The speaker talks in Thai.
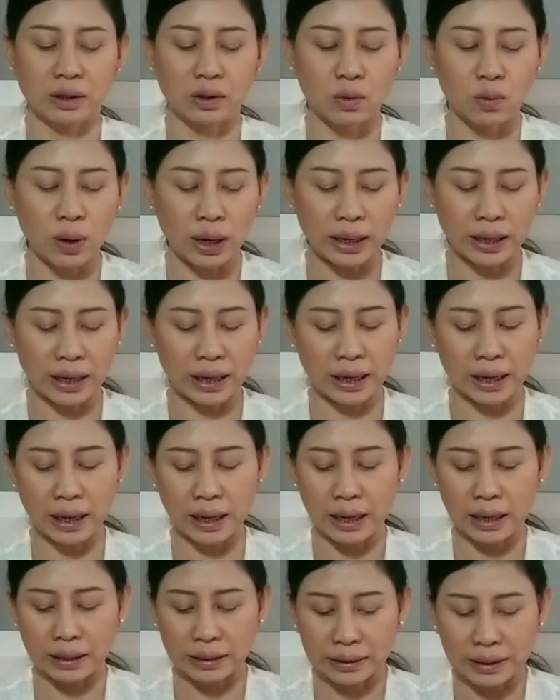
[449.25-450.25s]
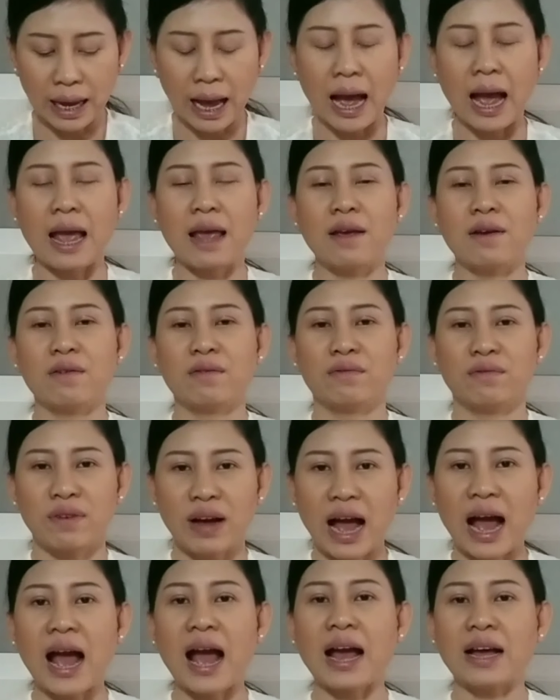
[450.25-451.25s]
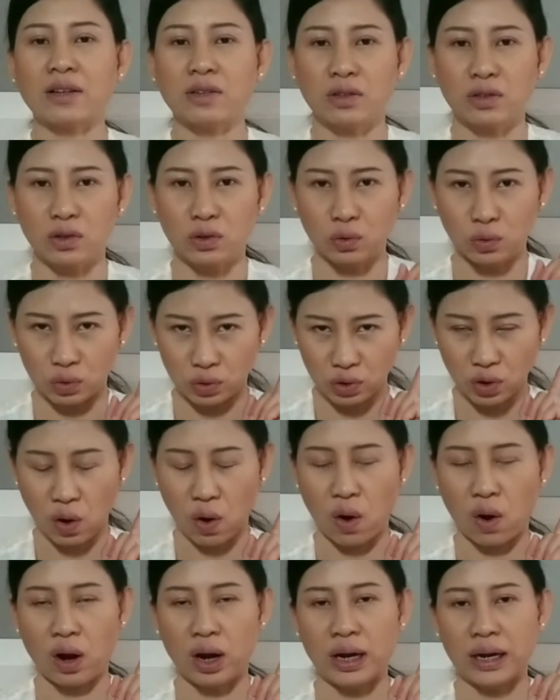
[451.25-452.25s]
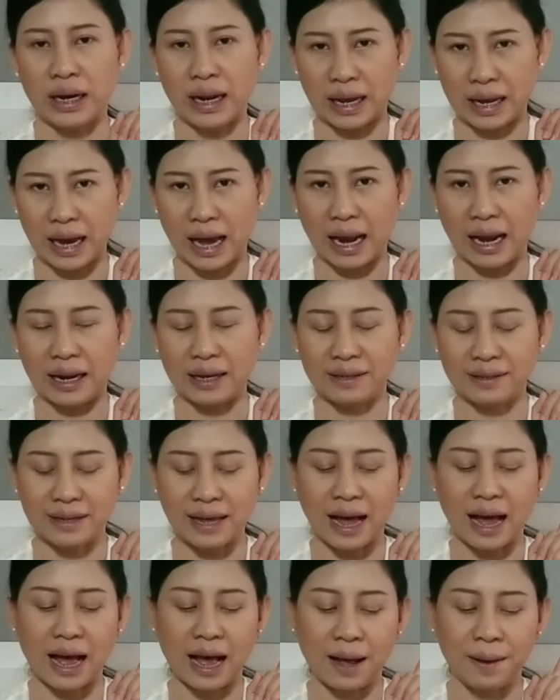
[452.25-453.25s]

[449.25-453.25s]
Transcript: ตัวนี้ใช้ฝ้าสูตร2ในการรักษา